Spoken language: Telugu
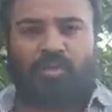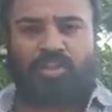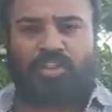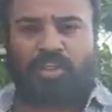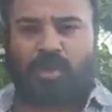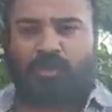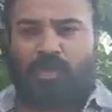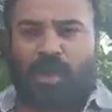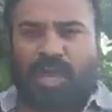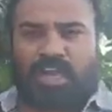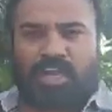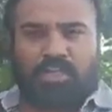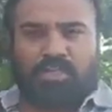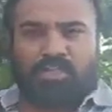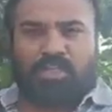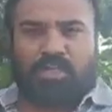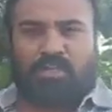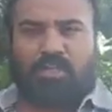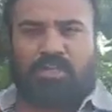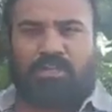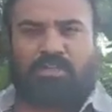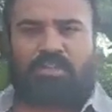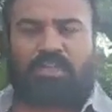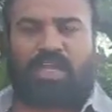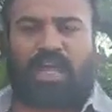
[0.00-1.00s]
కొంచెం పక్క
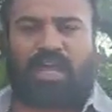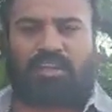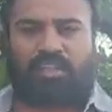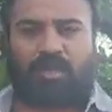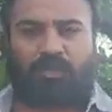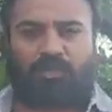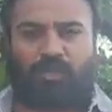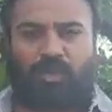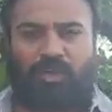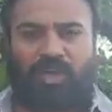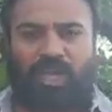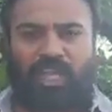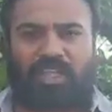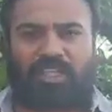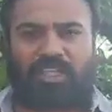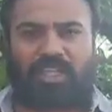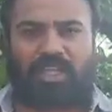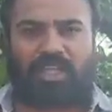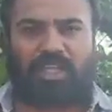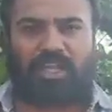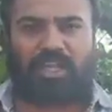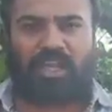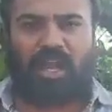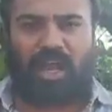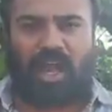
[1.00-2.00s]
దారి తప్పుకొని
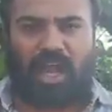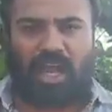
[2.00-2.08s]
వెళ్తాయి